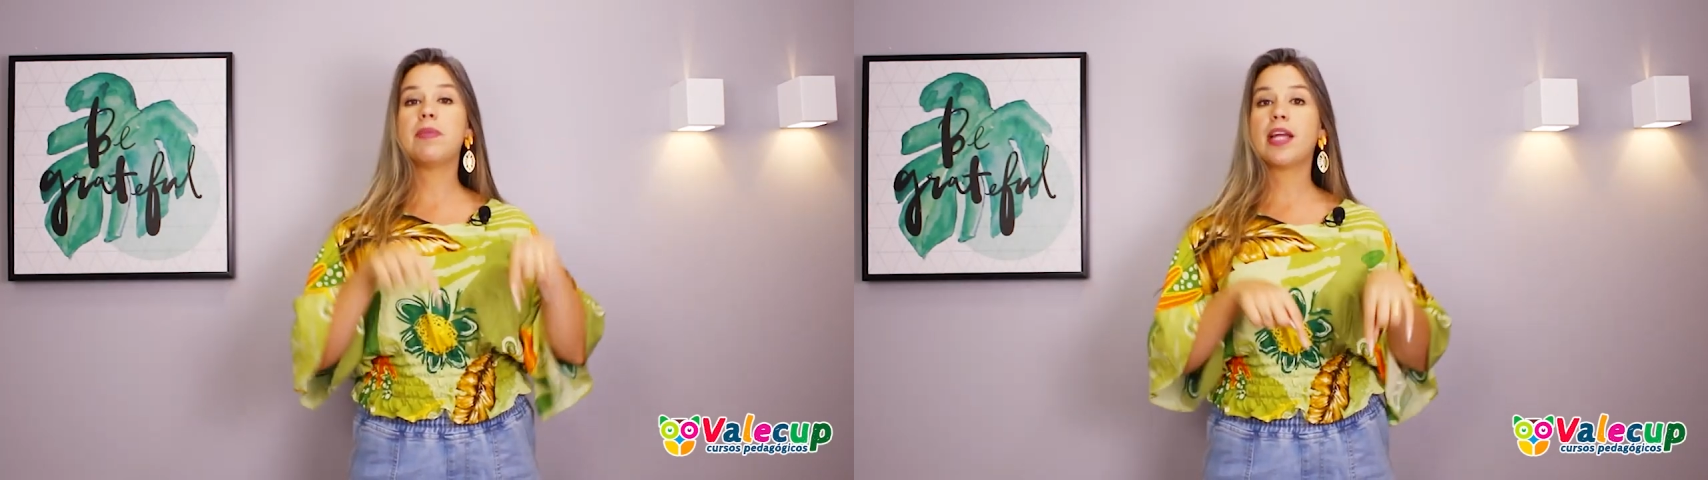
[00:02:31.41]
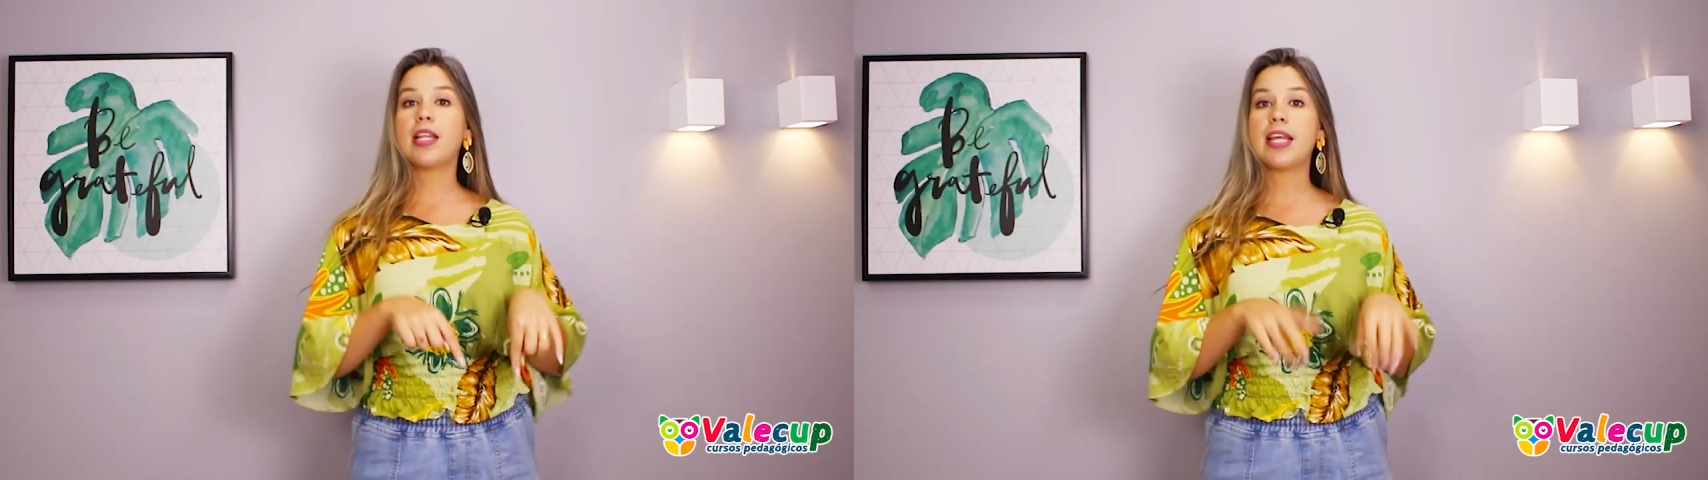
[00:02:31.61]

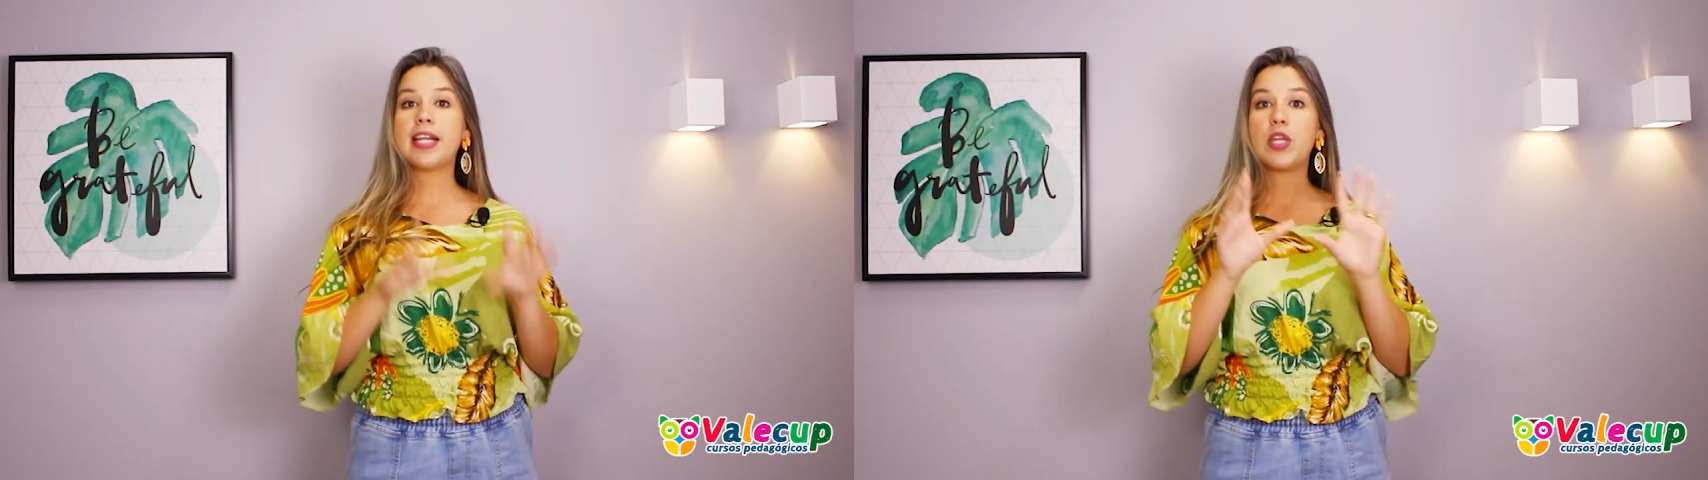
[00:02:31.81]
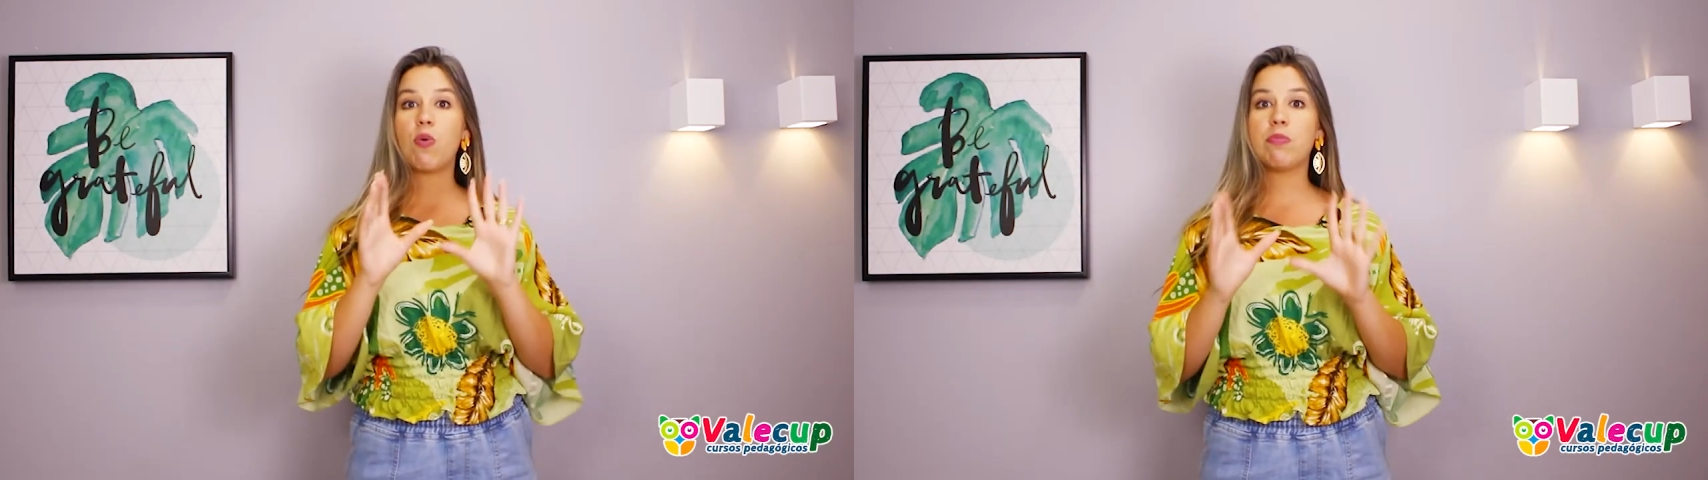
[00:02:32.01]

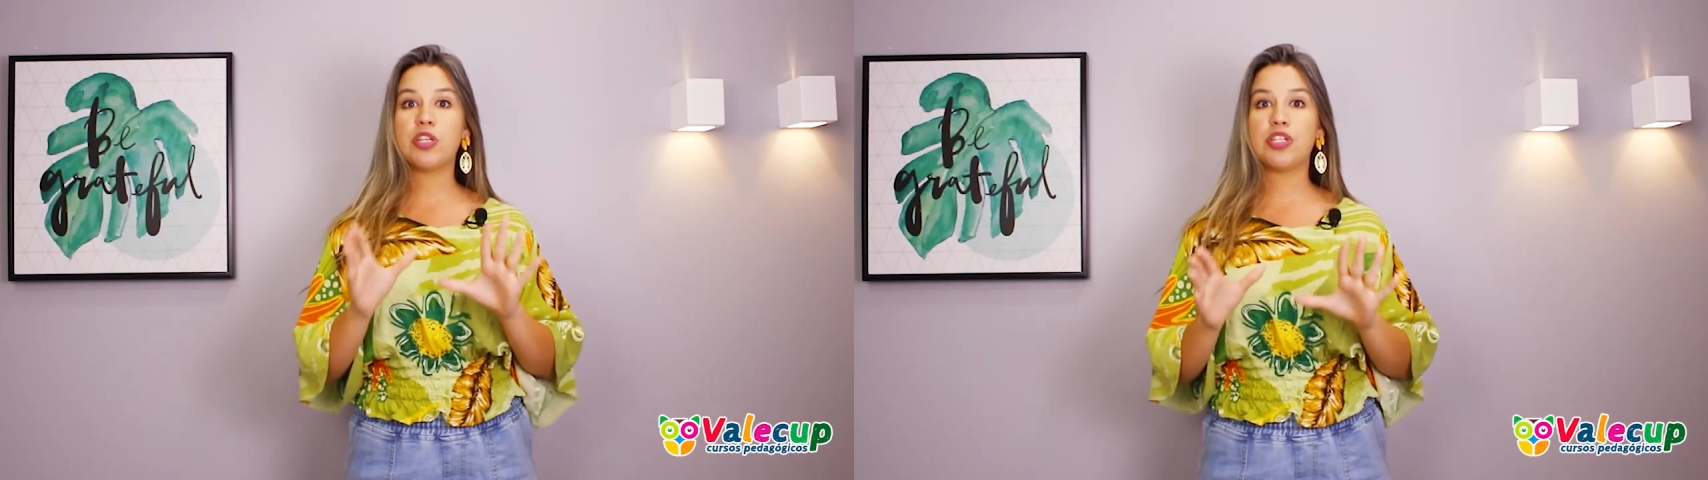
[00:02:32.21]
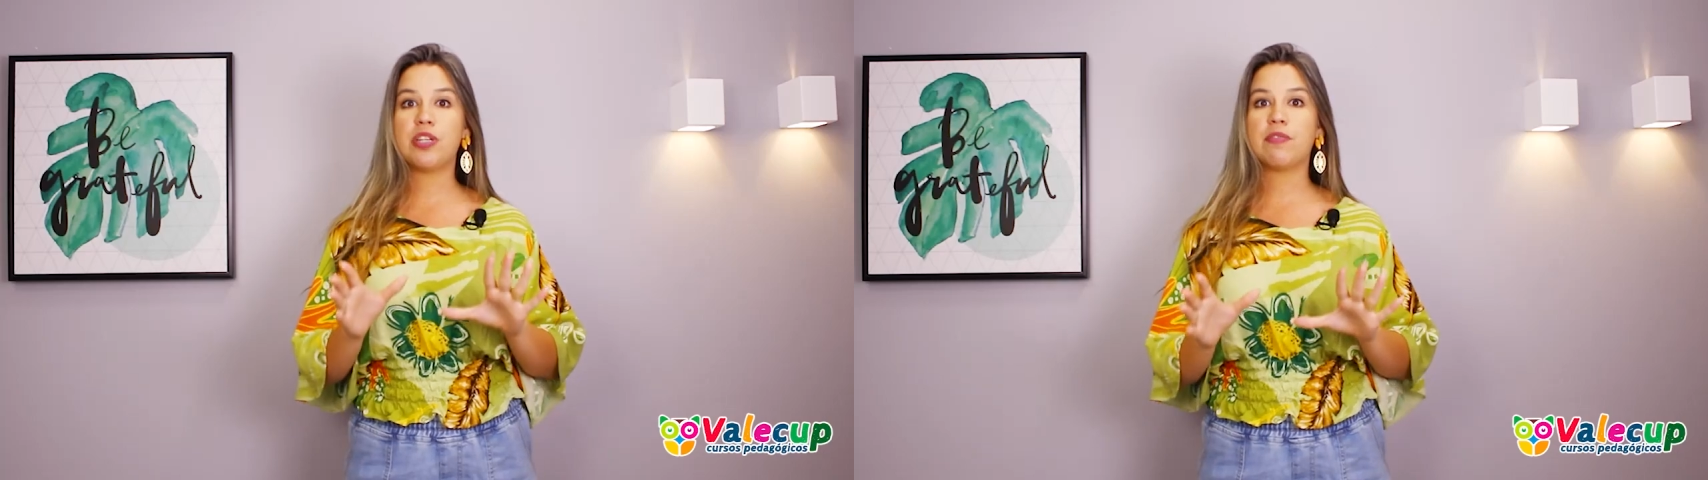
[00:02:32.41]
brincadeira tem o
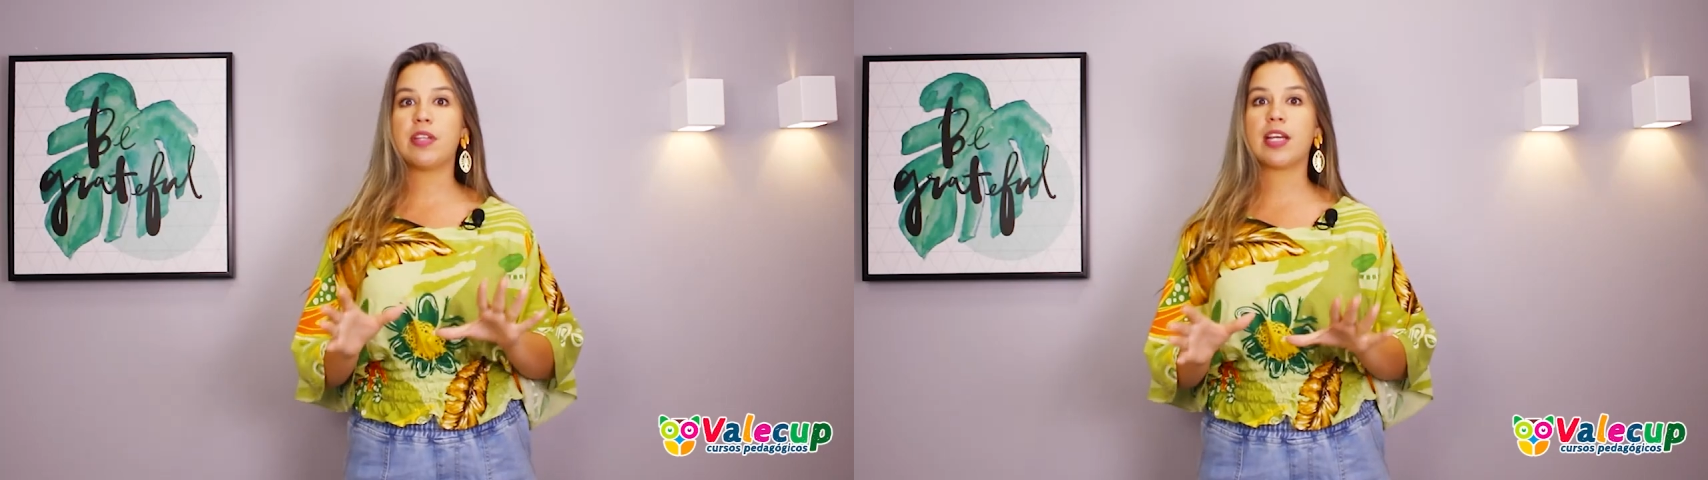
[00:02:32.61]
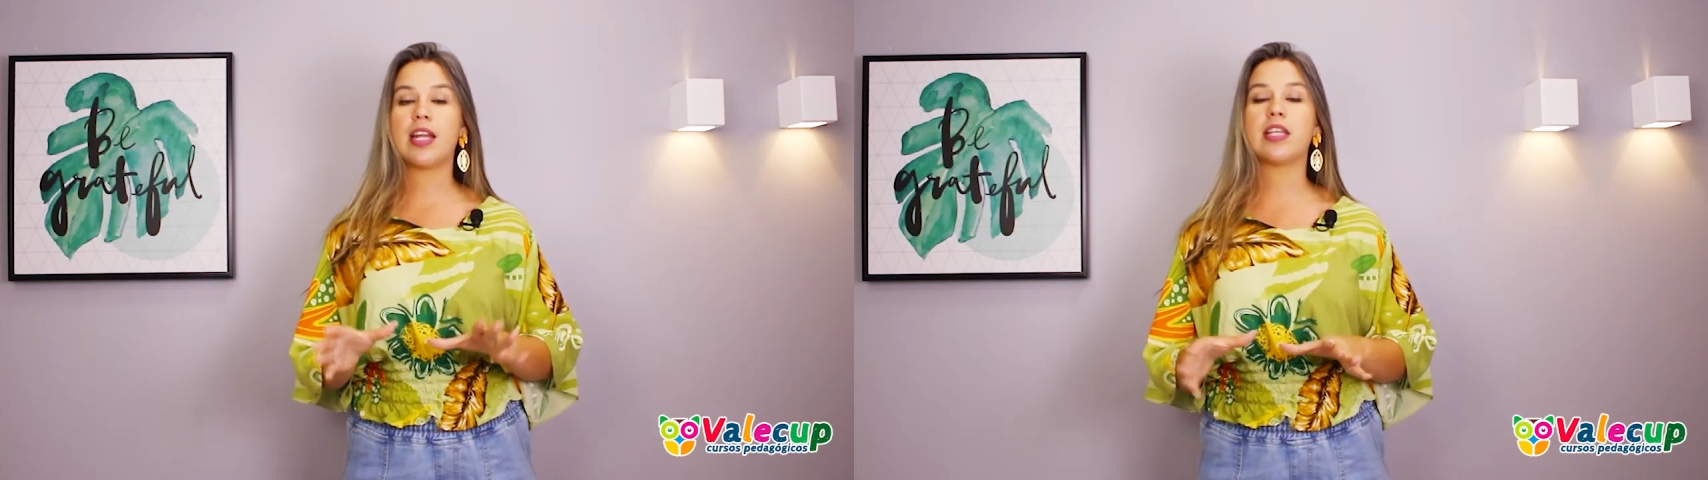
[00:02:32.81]
objetivo
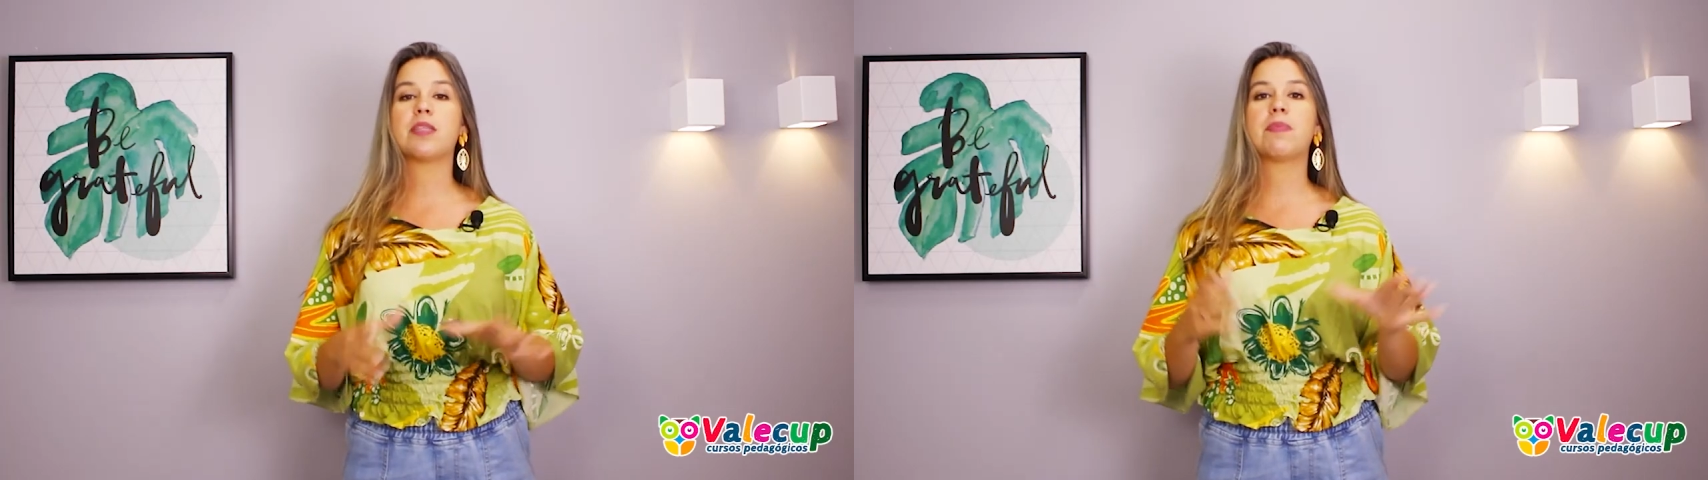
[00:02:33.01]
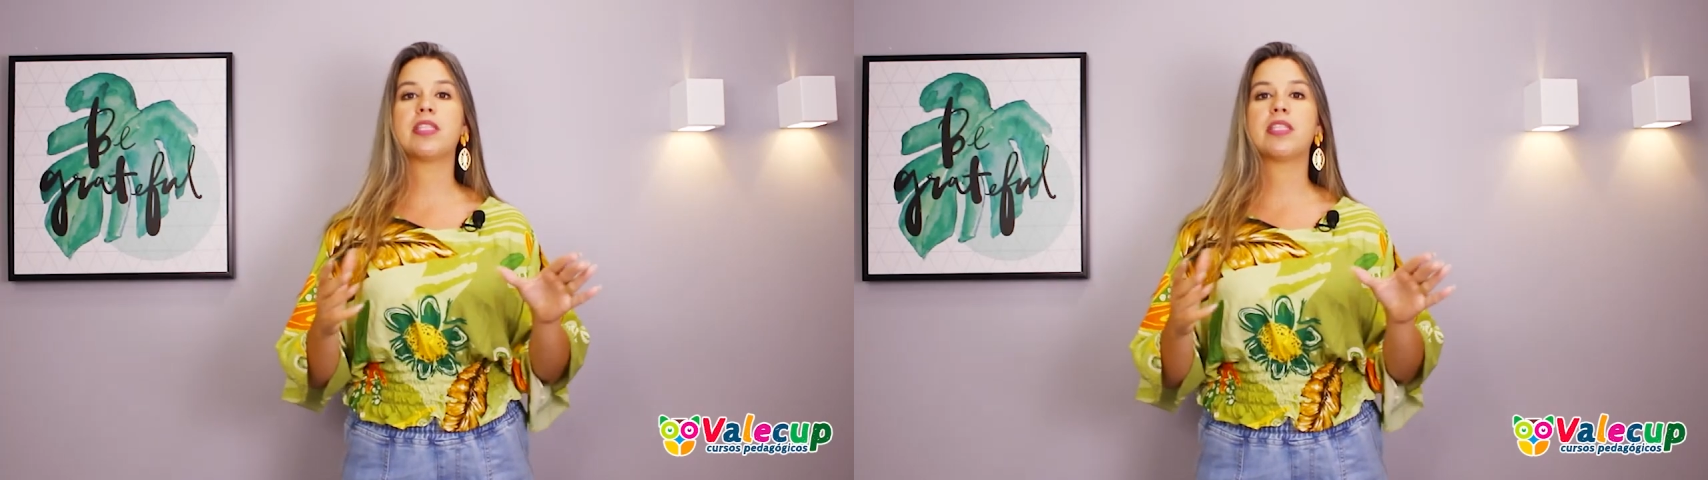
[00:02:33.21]
da criança